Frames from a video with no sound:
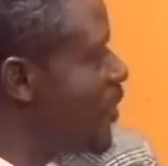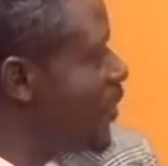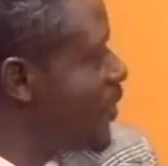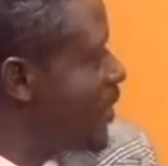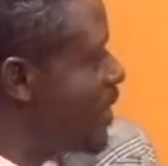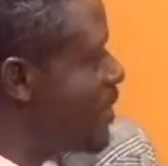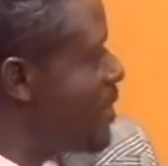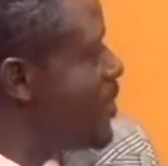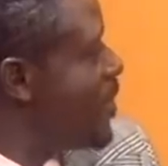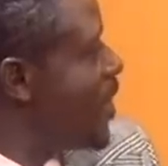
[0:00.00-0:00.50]

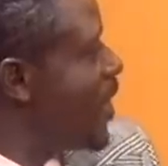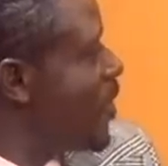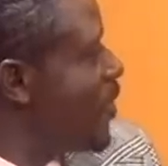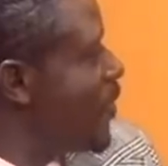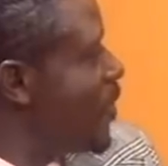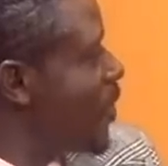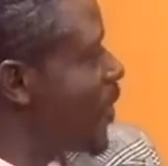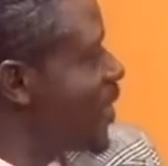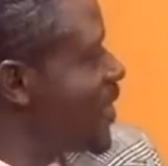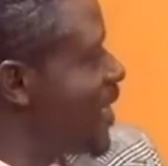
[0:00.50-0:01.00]
vous aimez bien qu'on
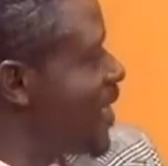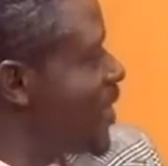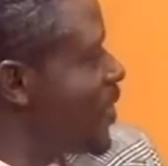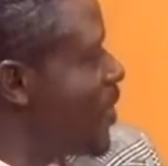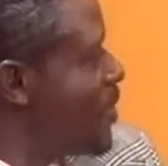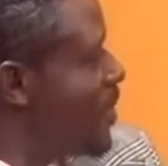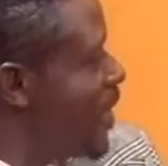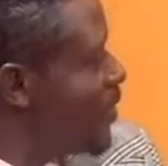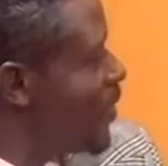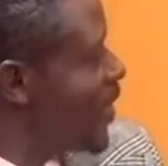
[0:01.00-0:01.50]
vous présente
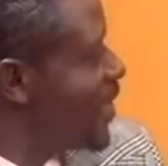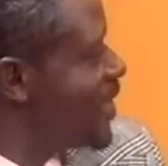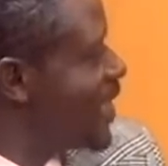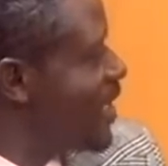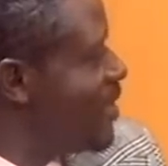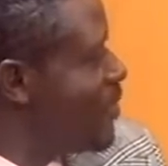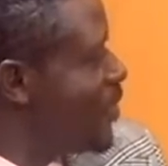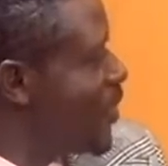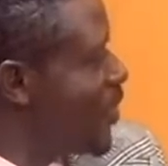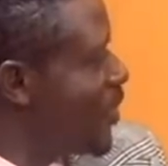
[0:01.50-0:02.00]
comme
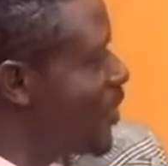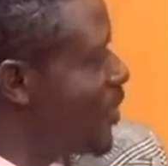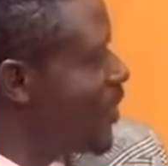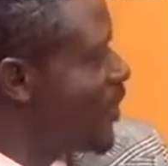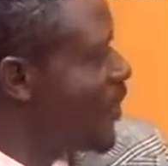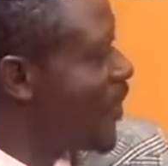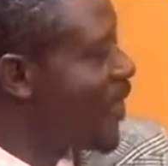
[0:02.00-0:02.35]
Mademoiselle Bio. Bien sûr,